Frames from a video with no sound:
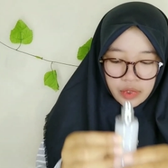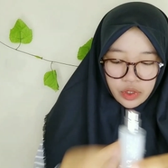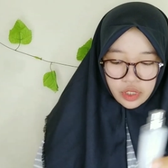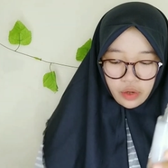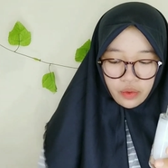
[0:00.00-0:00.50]

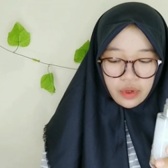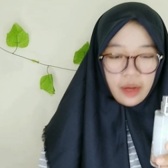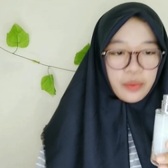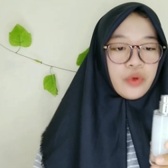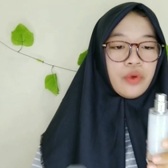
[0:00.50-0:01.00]
terus aku
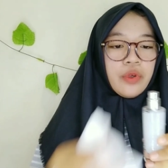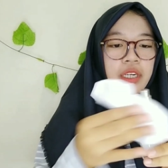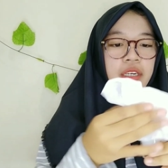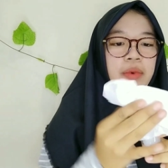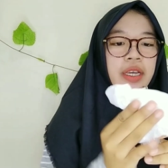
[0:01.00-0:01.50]
lap dulu
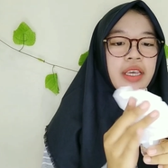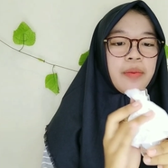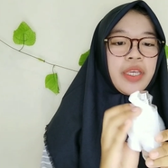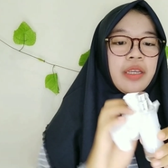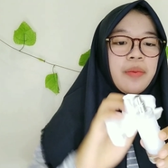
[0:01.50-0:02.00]
ini di bagian
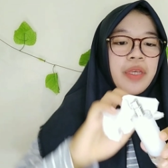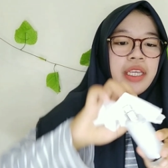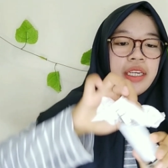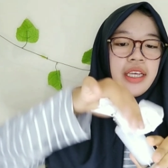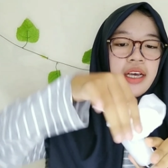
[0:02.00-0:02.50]

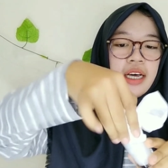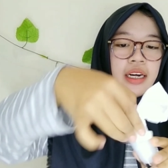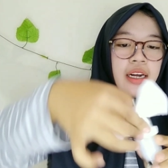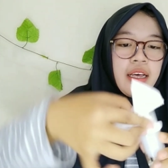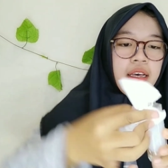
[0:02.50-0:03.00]
pinggir-pinggirnya
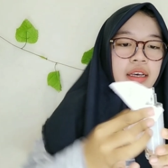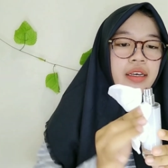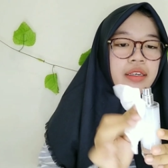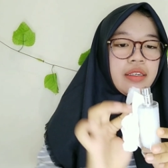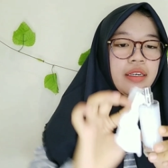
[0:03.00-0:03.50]

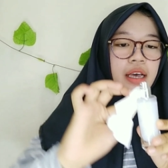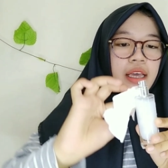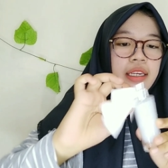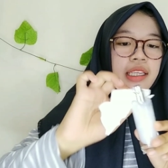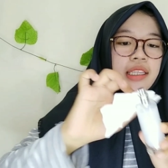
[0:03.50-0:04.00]
karena
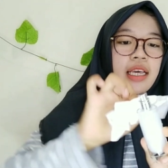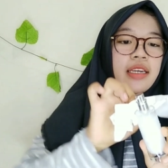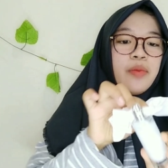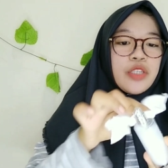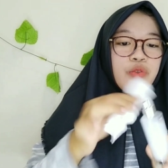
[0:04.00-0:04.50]
airnya
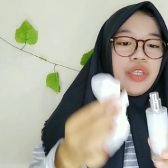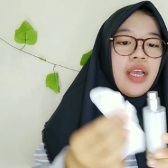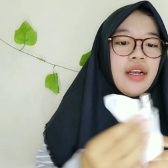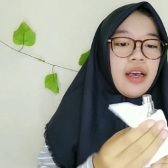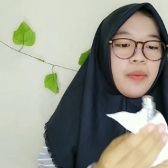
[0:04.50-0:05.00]
tadi
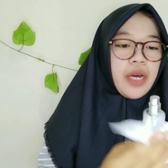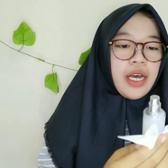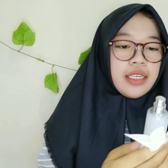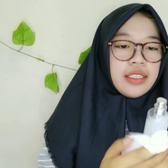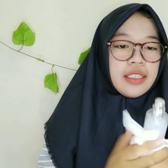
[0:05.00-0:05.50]
masuknya nggak
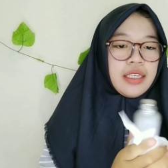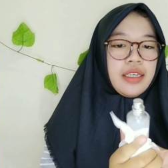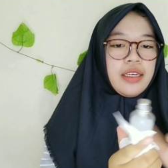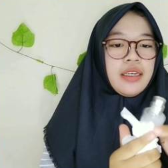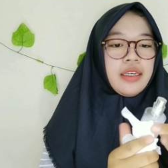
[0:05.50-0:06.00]
pas
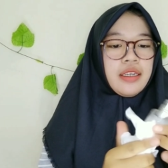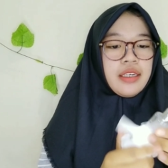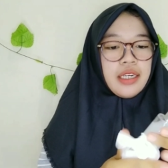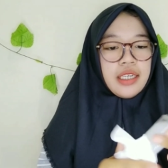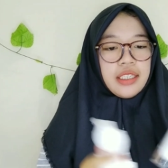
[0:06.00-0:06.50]

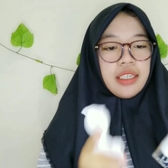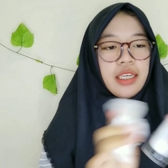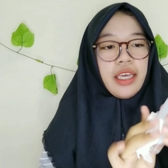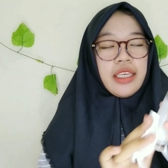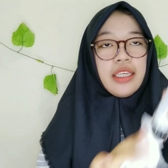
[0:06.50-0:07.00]
nah jadi
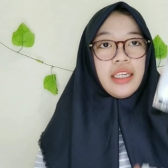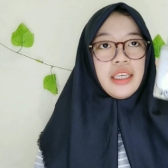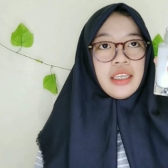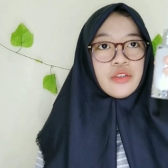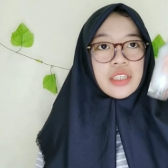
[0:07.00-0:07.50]
kayak
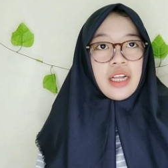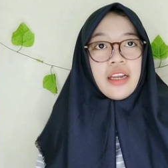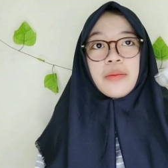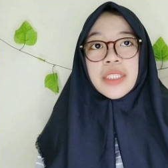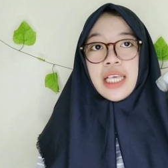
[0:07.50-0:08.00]
gini terus
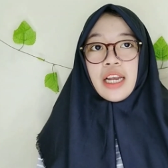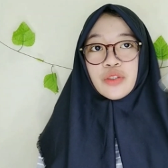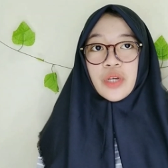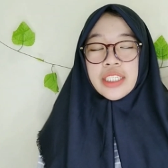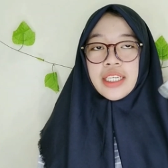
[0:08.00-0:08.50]
kalian bisa
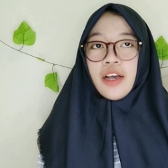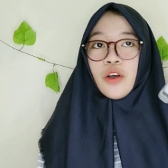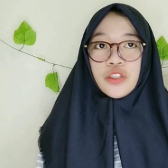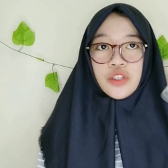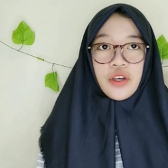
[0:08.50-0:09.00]
langsung aja
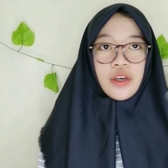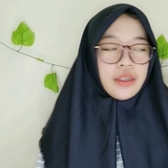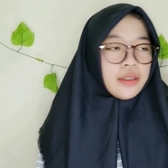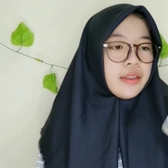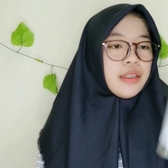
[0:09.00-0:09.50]

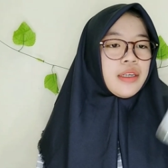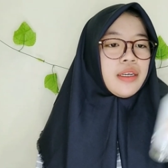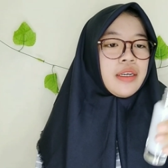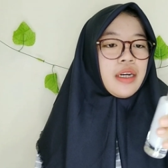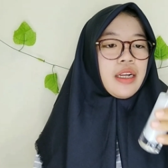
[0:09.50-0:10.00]
kocok
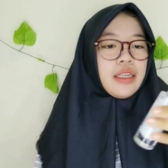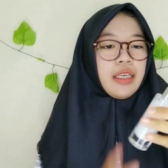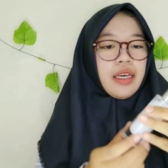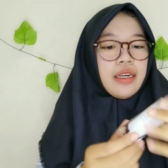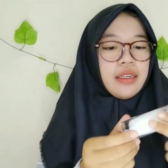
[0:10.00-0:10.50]

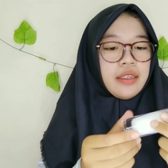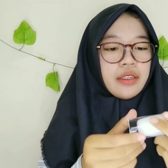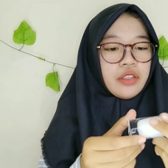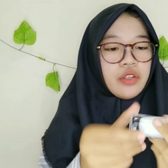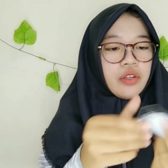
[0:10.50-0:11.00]

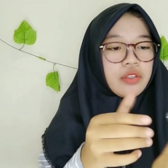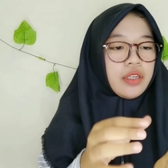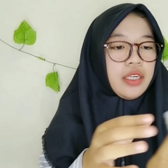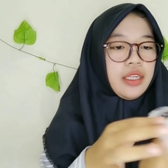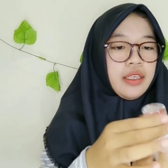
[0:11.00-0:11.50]
kalian kocok-kocok
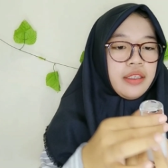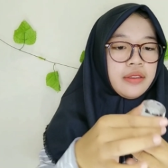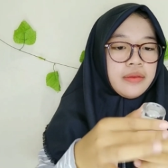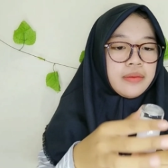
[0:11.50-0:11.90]
gini